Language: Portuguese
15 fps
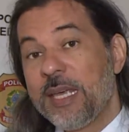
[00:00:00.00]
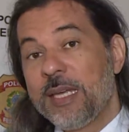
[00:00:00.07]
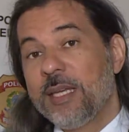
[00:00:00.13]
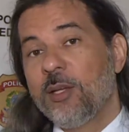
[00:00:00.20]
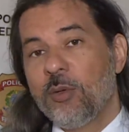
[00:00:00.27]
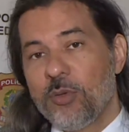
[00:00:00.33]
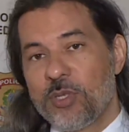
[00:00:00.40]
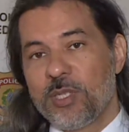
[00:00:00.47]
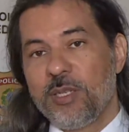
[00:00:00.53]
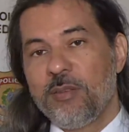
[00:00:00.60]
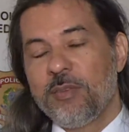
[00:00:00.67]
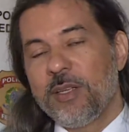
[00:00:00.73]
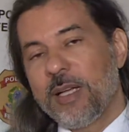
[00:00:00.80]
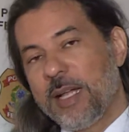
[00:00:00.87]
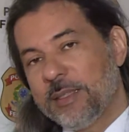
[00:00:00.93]

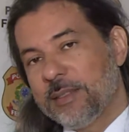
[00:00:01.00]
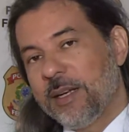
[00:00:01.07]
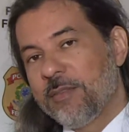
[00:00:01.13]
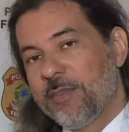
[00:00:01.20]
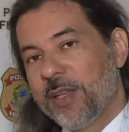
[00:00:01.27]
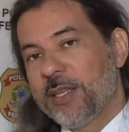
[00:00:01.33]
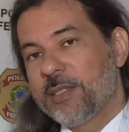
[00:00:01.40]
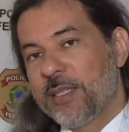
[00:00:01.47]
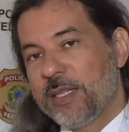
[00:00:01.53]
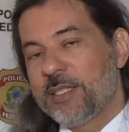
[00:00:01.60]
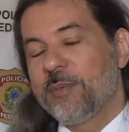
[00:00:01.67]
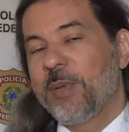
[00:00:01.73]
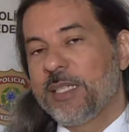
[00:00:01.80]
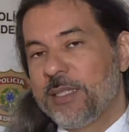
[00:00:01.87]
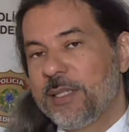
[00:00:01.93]
inclusive através
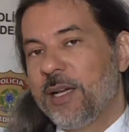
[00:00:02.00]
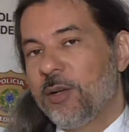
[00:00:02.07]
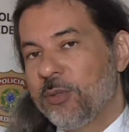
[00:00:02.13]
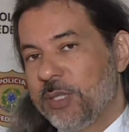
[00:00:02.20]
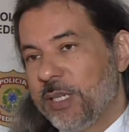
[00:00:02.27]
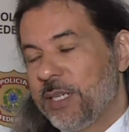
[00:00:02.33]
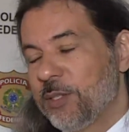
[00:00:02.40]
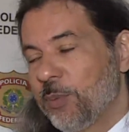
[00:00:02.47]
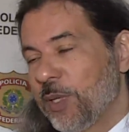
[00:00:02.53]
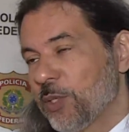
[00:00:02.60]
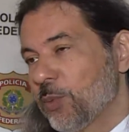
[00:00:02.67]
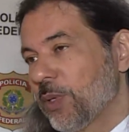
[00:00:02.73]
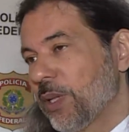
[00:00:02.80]
desse material deles mesmos